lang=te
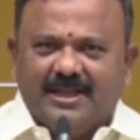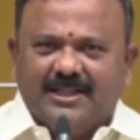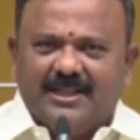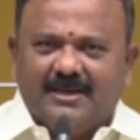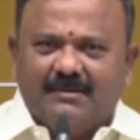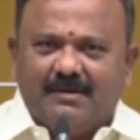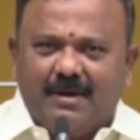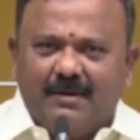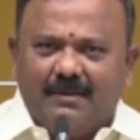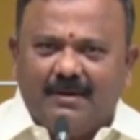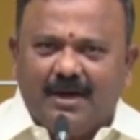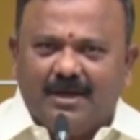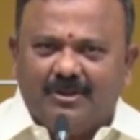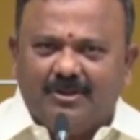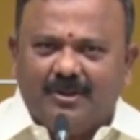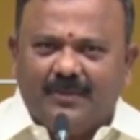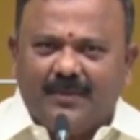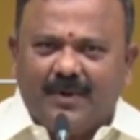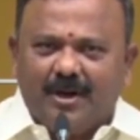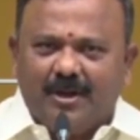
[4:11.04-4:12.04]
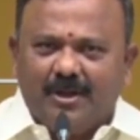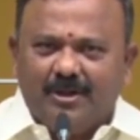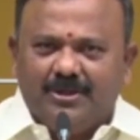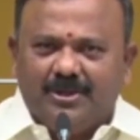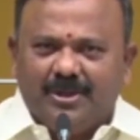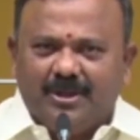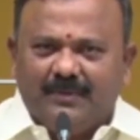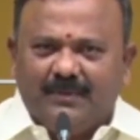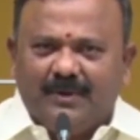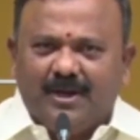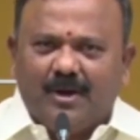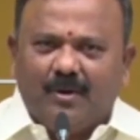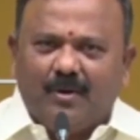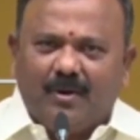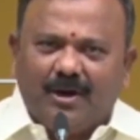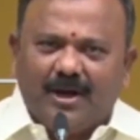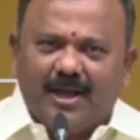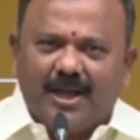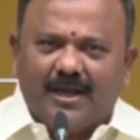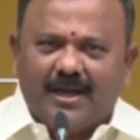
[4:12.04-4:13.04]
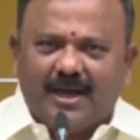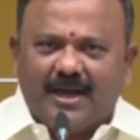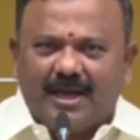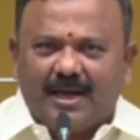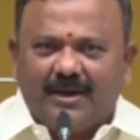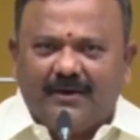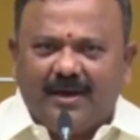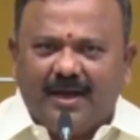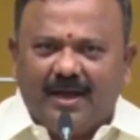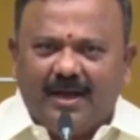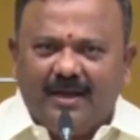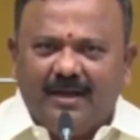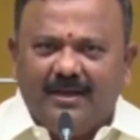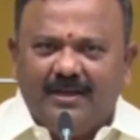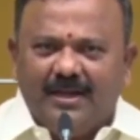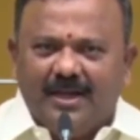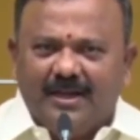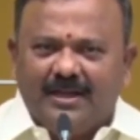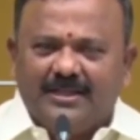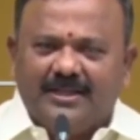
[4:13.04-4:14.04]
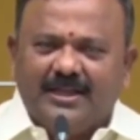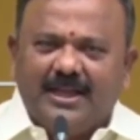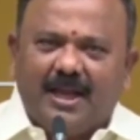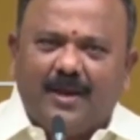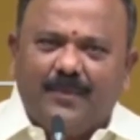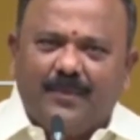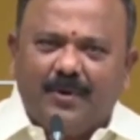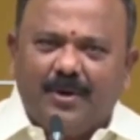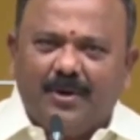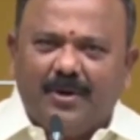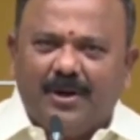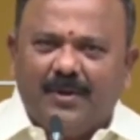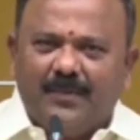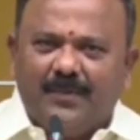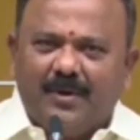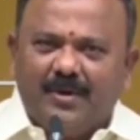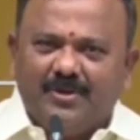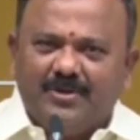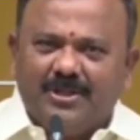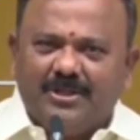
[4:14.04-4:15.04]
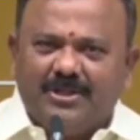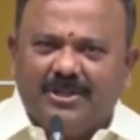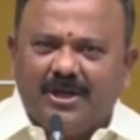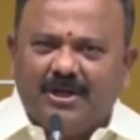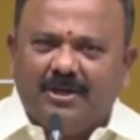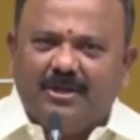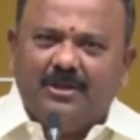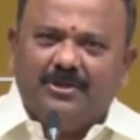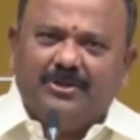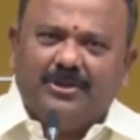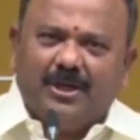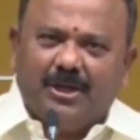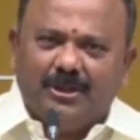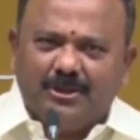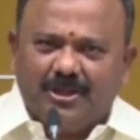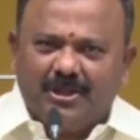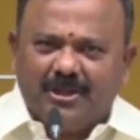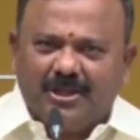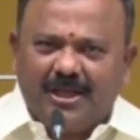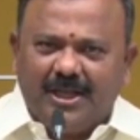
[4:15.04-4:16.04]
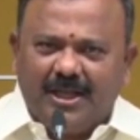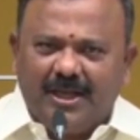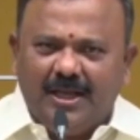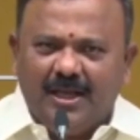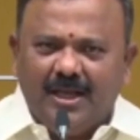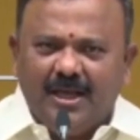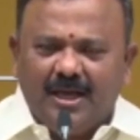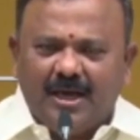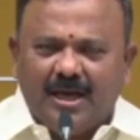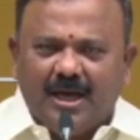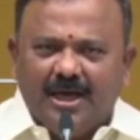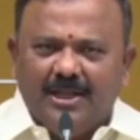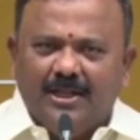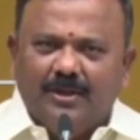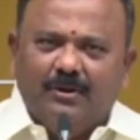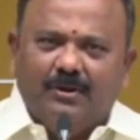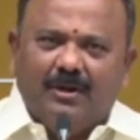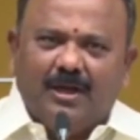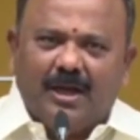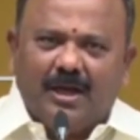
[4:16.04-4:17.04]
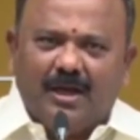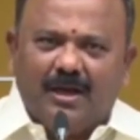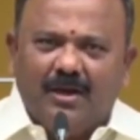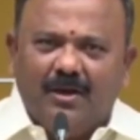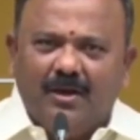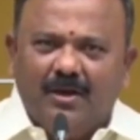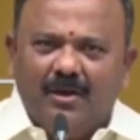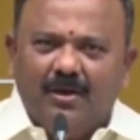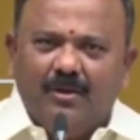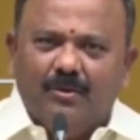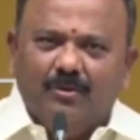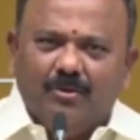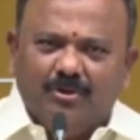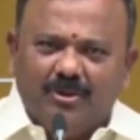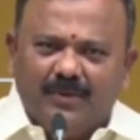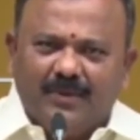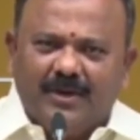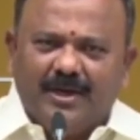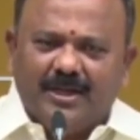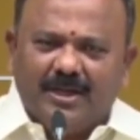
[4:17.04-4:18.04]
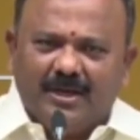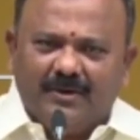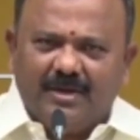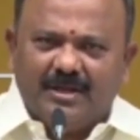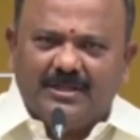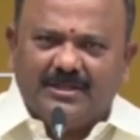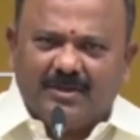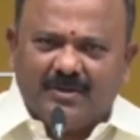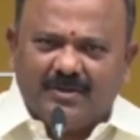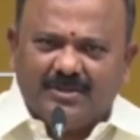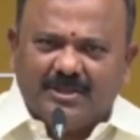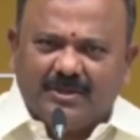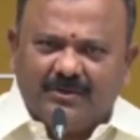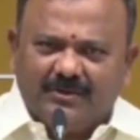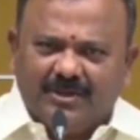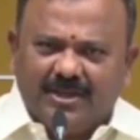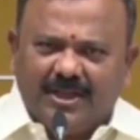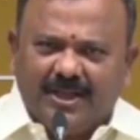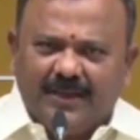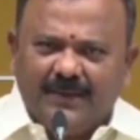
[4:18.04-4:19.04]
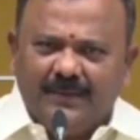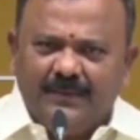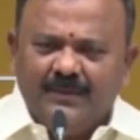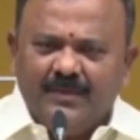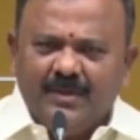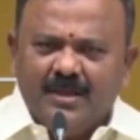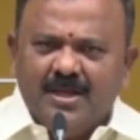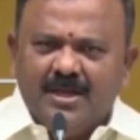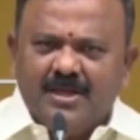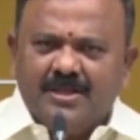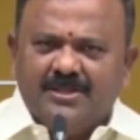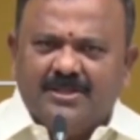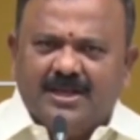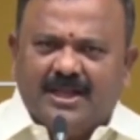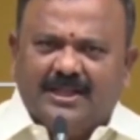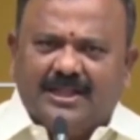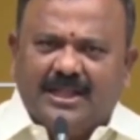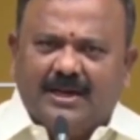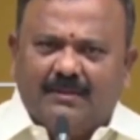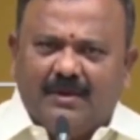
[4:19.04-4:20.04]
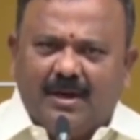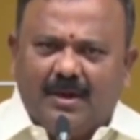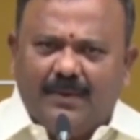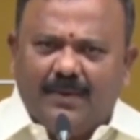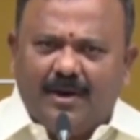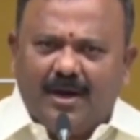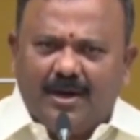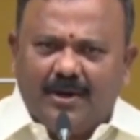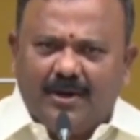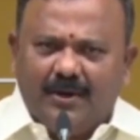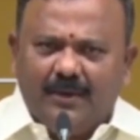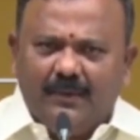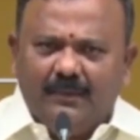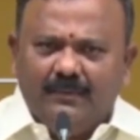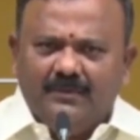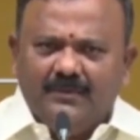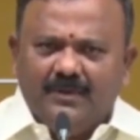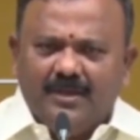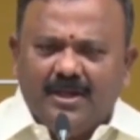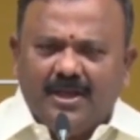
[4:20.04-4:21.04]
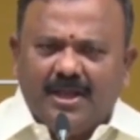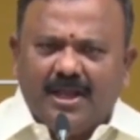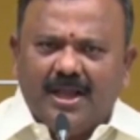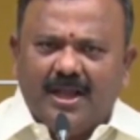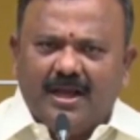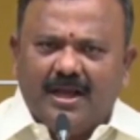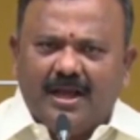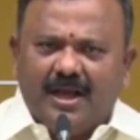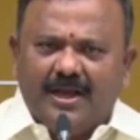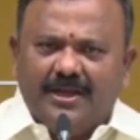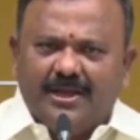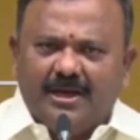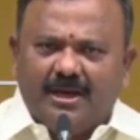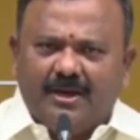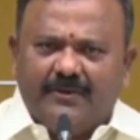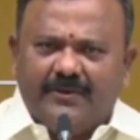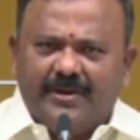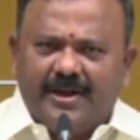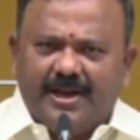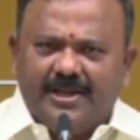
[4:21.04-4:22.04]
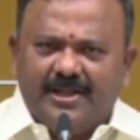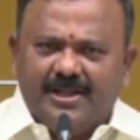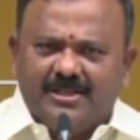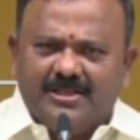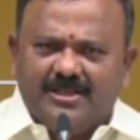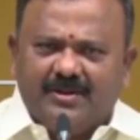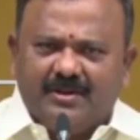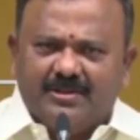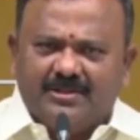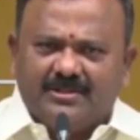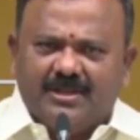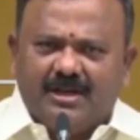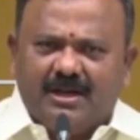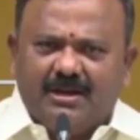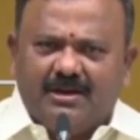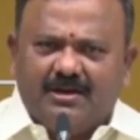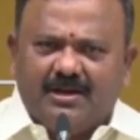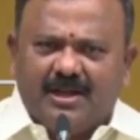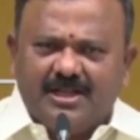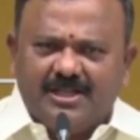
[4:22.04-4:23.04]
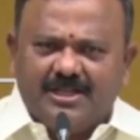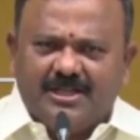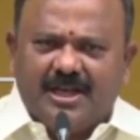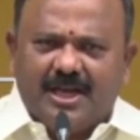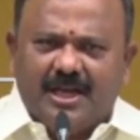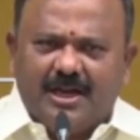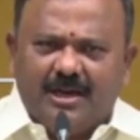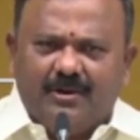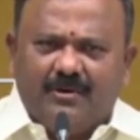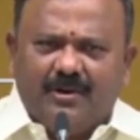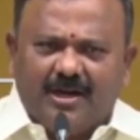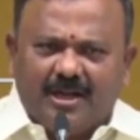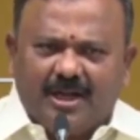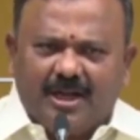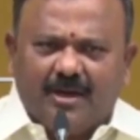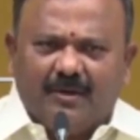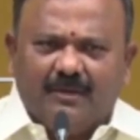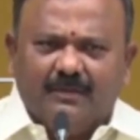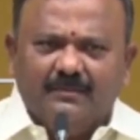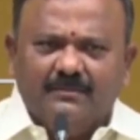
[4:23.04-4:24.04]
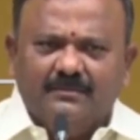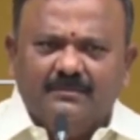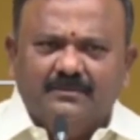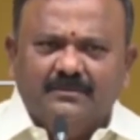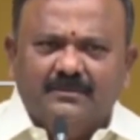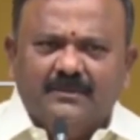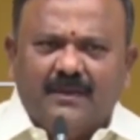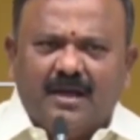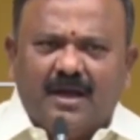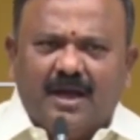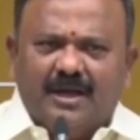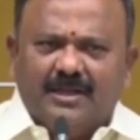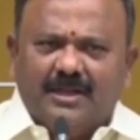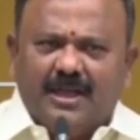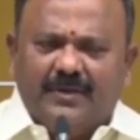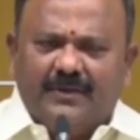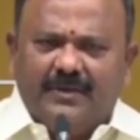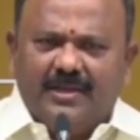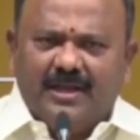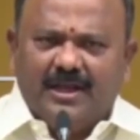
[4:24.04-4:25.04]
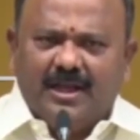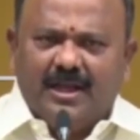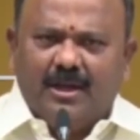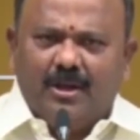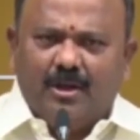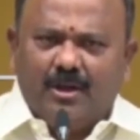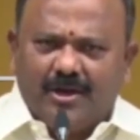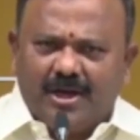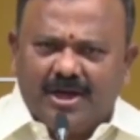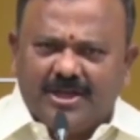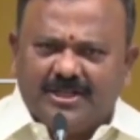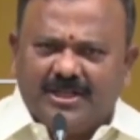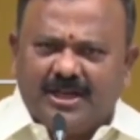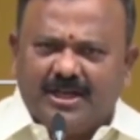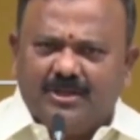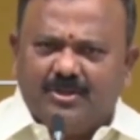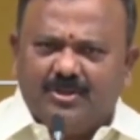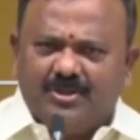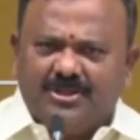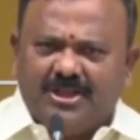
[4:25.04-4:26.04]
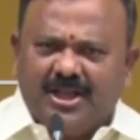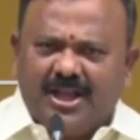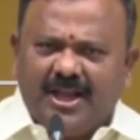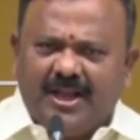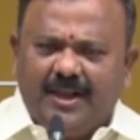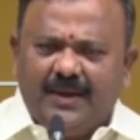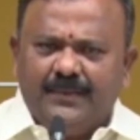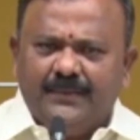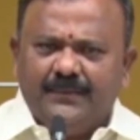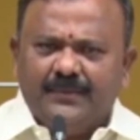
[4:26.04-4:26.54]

చంద్రబాబు గారితో పాటు తిరుమల కొండ ఎక్కగలవా ఎక్కితే అప్పుడు నీ భవిష్యత్తు ఏంటో తేలుతుంది అది కూడా గుర్తుపెట్టుకోవాల్సిన అవసరం ఉంది చంద్రబాబు గారు ఇంకా ఇరవై ఐదు సంవత్సరాలు రాజకీయాల్లో ఉంటారు అదేవిధంగా లోకేష్ గారు చూస్తే